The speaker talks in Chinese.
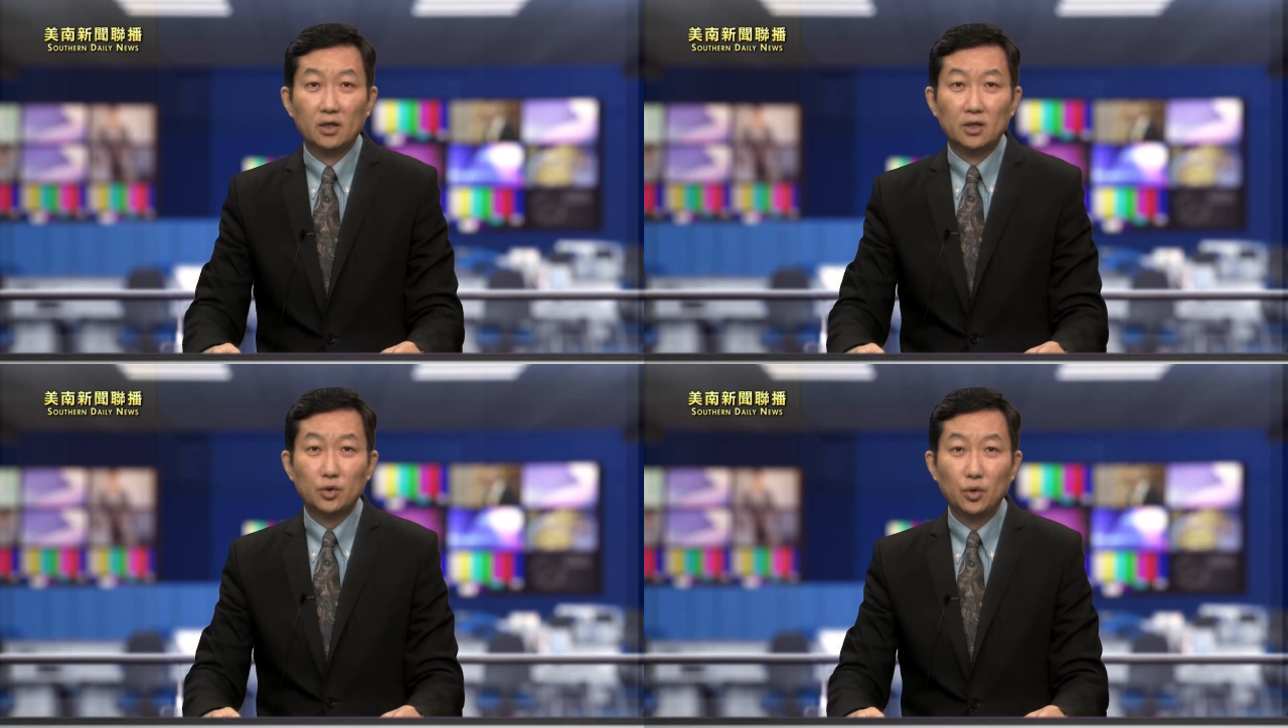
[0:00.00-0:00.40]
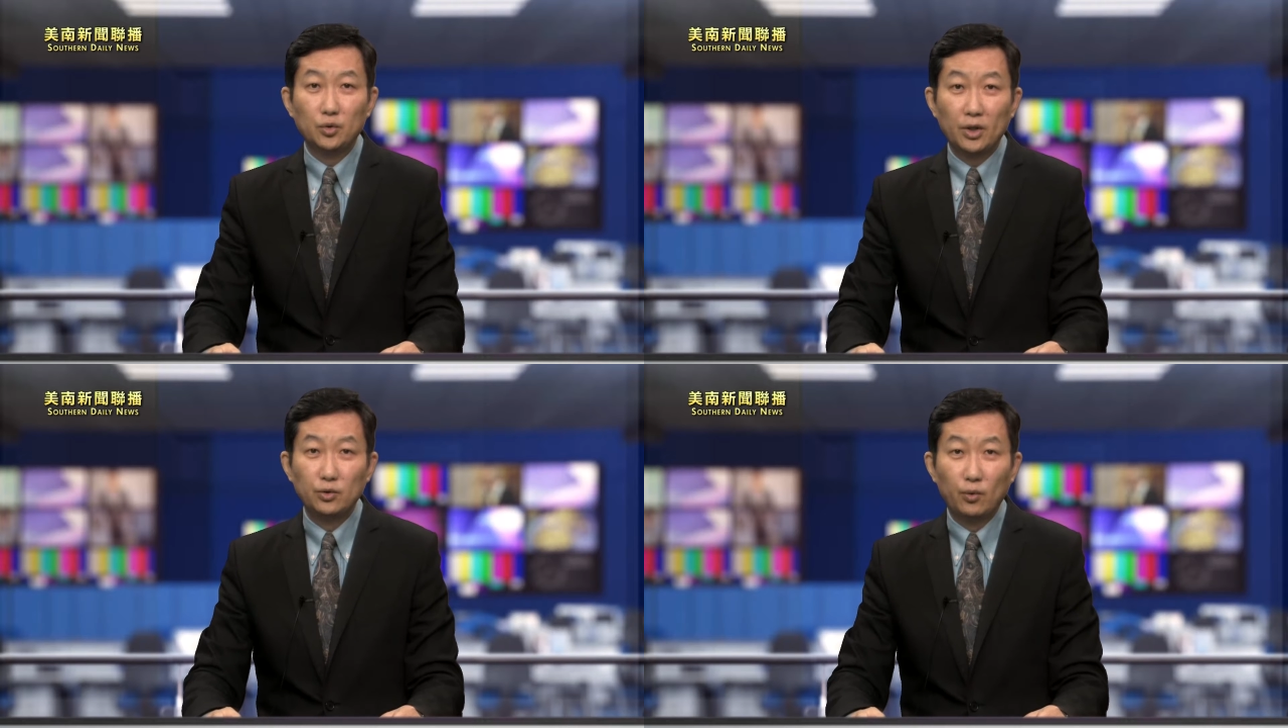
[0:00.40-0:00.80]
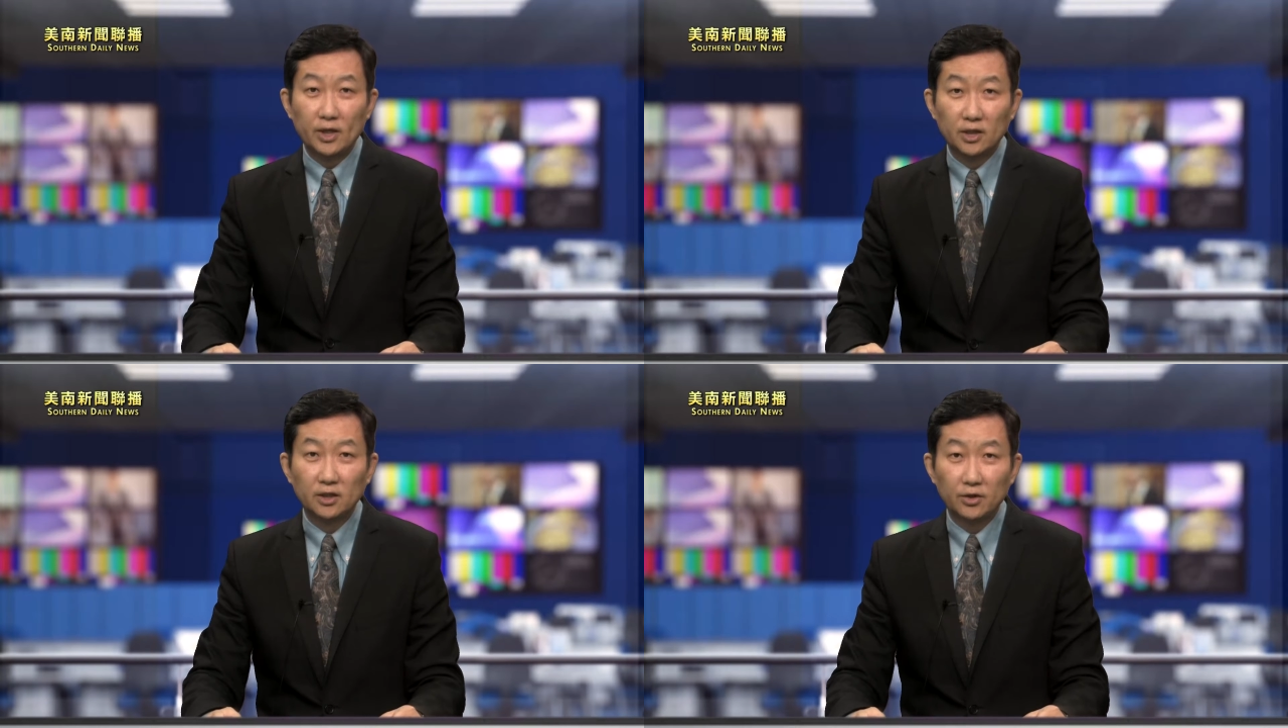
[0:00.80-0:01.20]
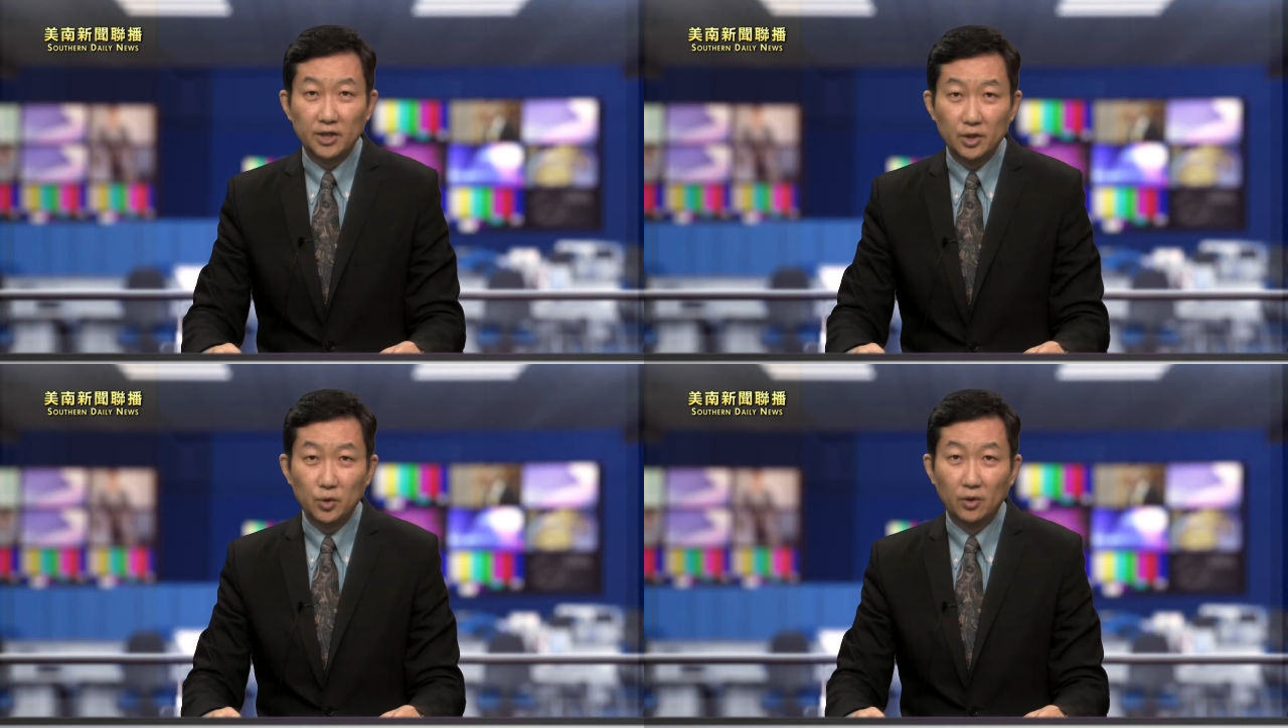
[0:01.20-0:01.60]
从选举完成到
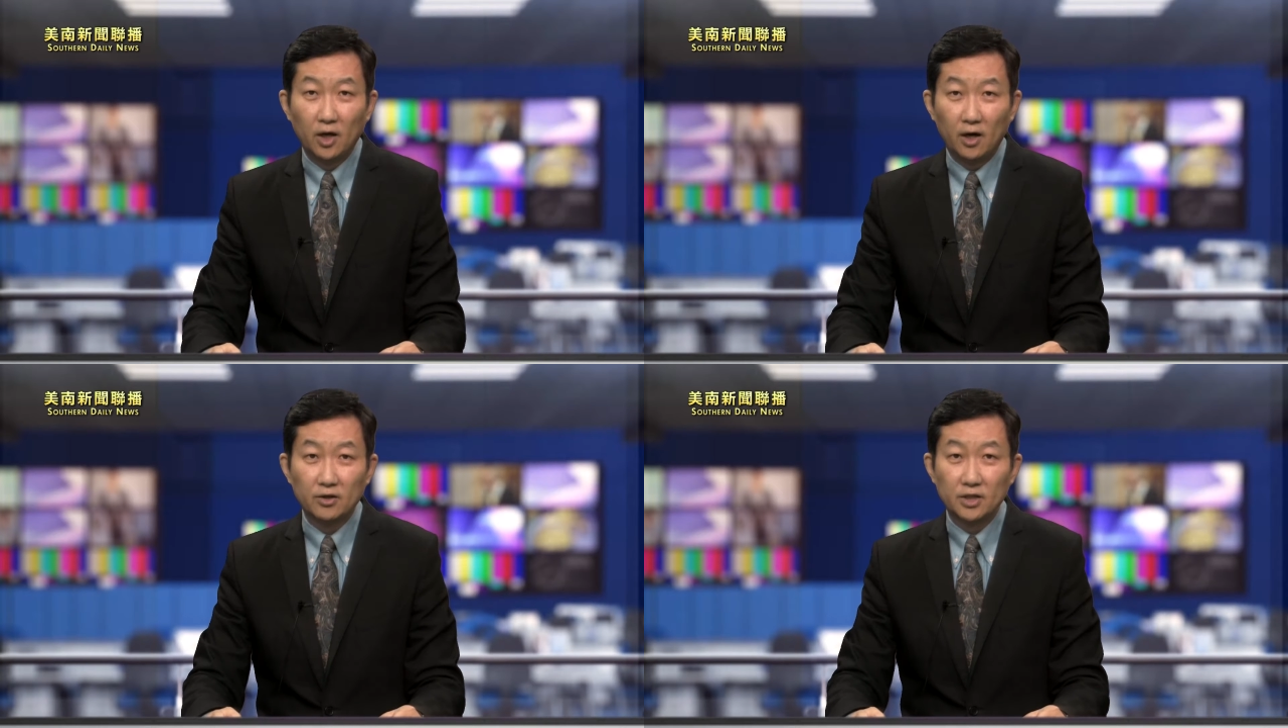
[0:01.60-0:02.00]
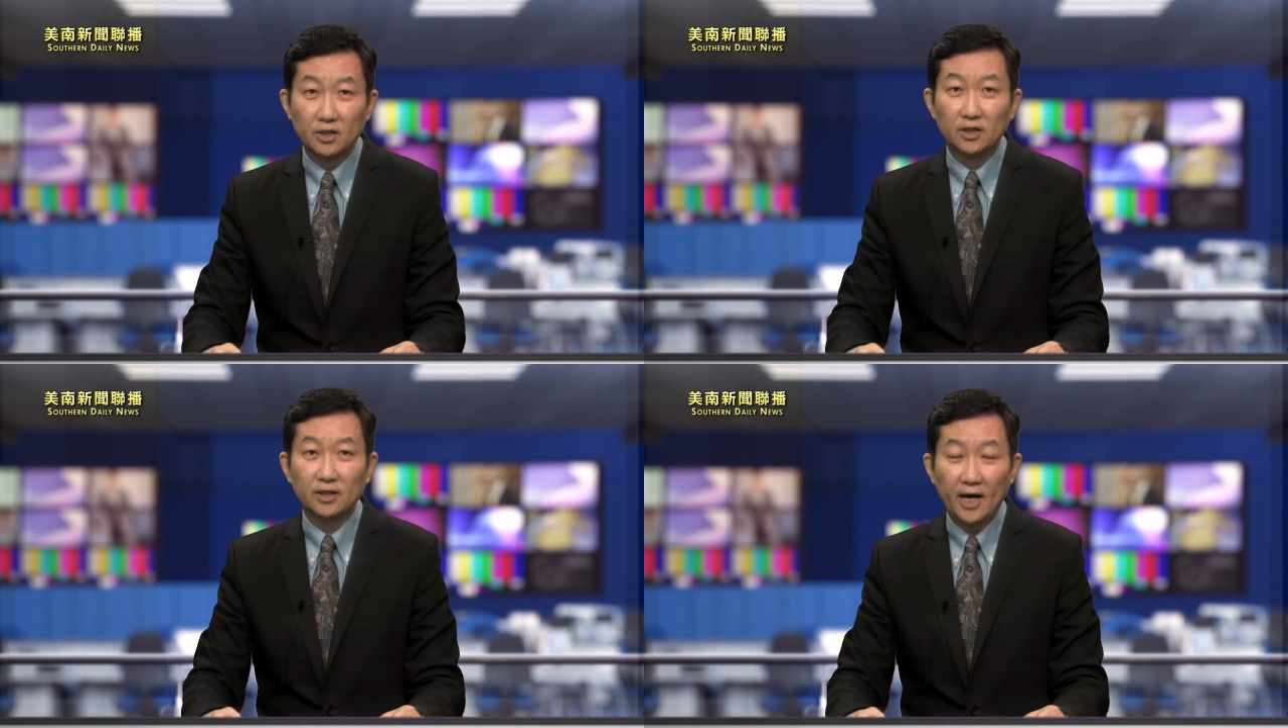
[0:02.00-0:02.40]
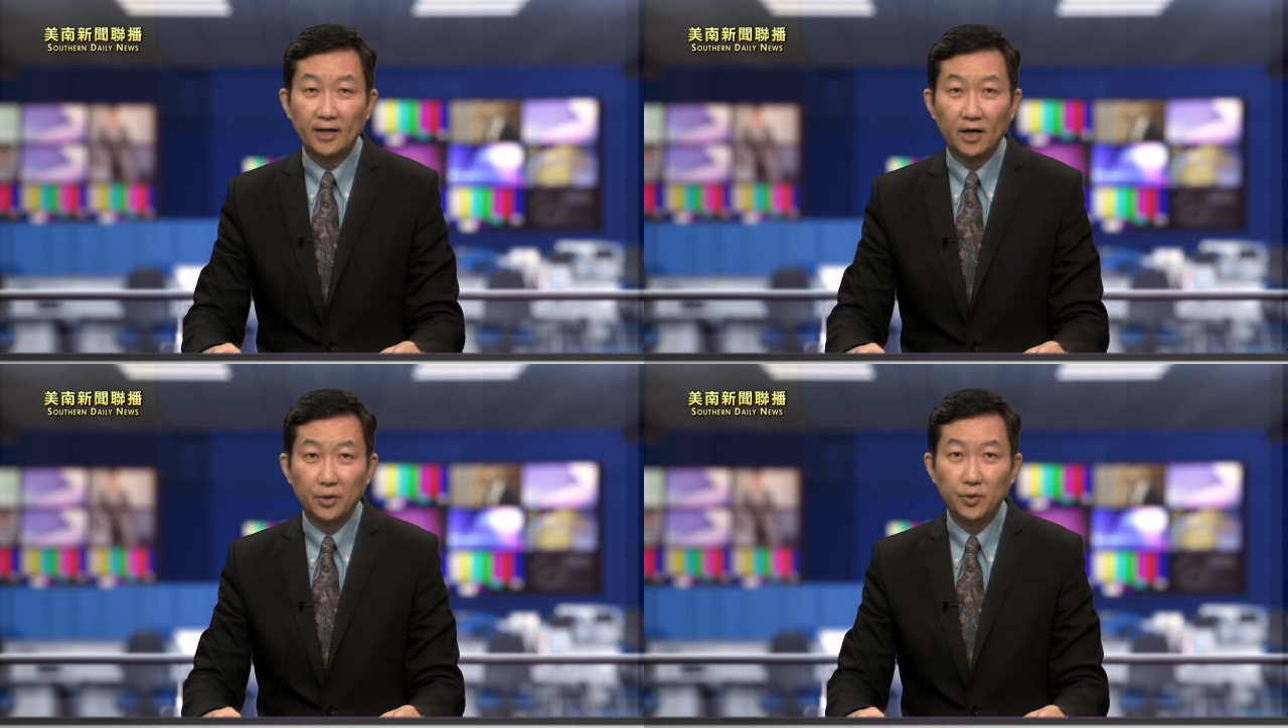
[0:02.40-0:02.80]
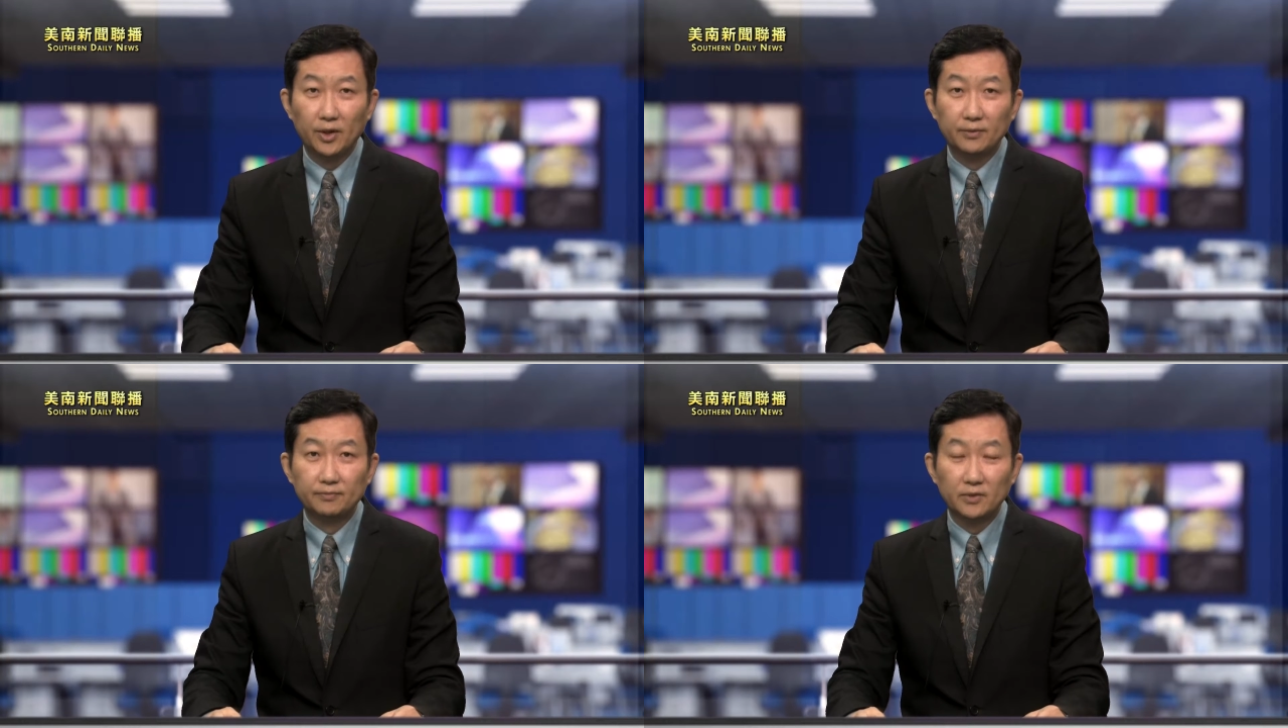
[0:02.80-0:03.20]
结束耗时达两个月。